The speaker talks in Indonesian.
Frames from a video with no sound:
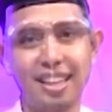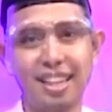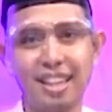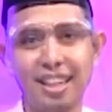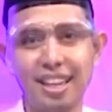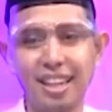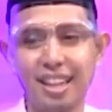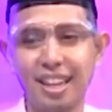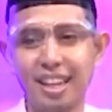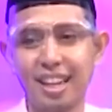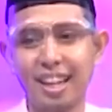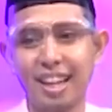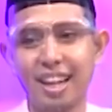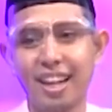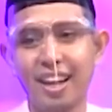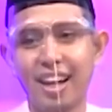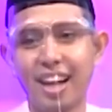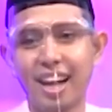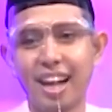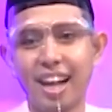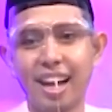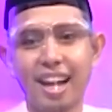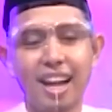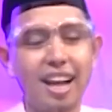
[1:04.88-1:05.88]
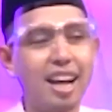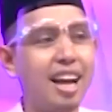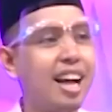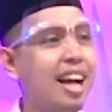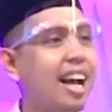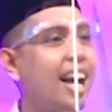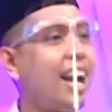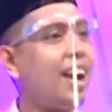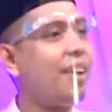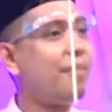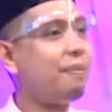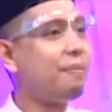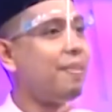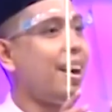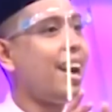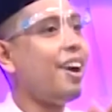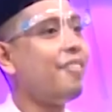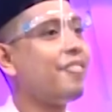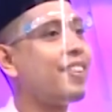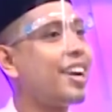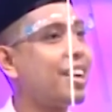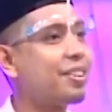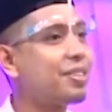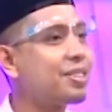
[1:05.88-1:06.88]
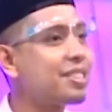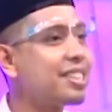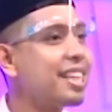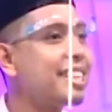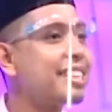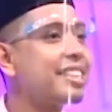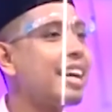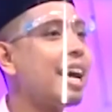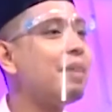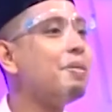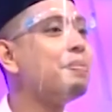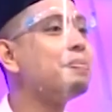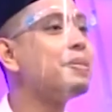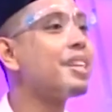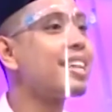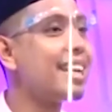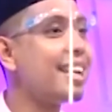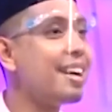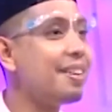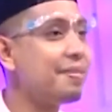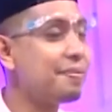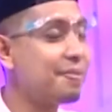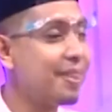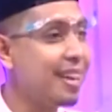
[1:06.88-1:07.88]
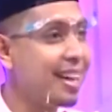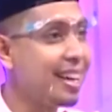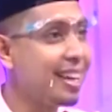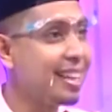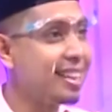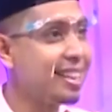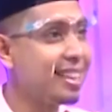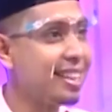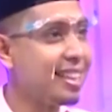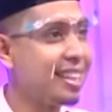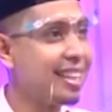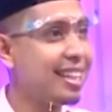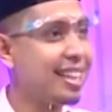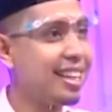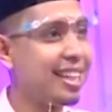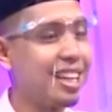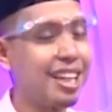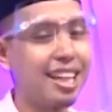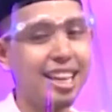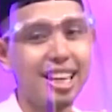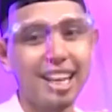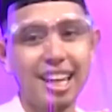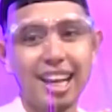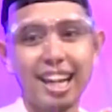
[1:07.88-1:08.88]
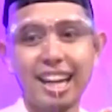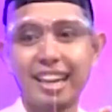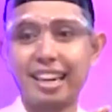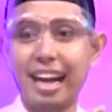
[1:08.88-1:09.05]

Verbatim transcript: Hai kak Habib Kenapa harus Ruslan, Kak Habib terlambat. Oh iya.